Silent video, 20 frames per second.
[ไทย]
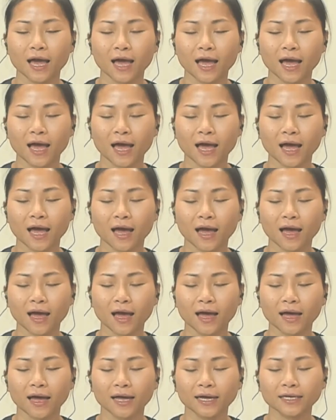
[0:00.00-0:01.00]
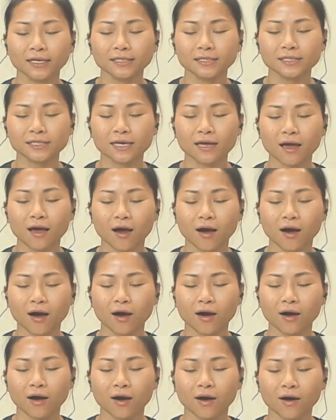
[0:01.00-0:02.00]
หายใจออ
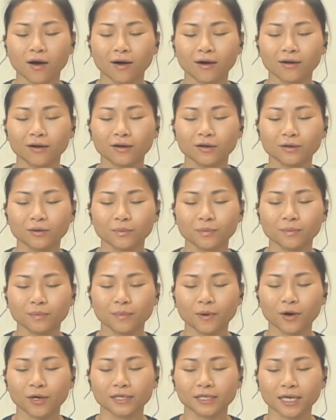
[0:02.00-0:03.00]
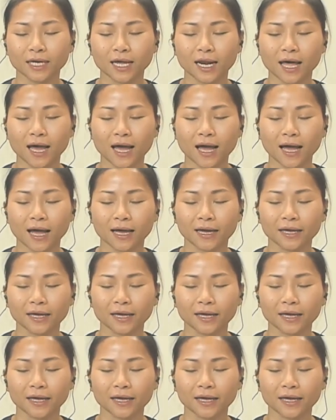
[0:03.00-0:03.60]
ก ผ่อนคลาย